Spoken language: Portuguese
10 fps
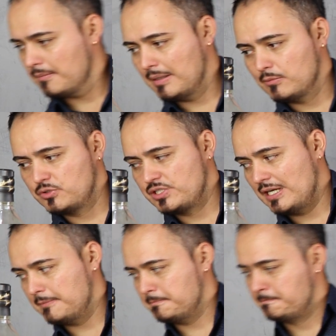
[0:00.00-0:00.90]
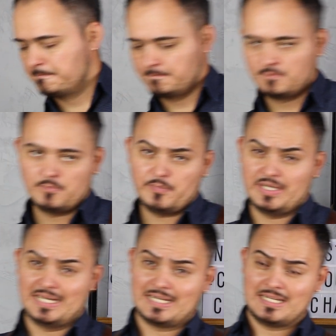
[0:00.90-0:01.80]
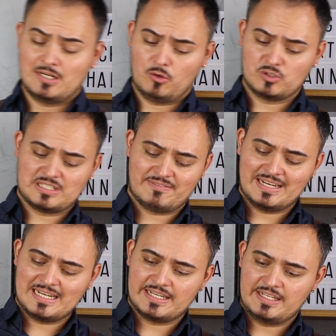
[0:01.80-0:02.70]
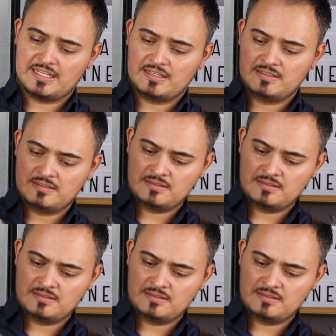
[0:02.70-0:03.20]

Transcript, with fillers: Vamos já pegar nossa bailarina,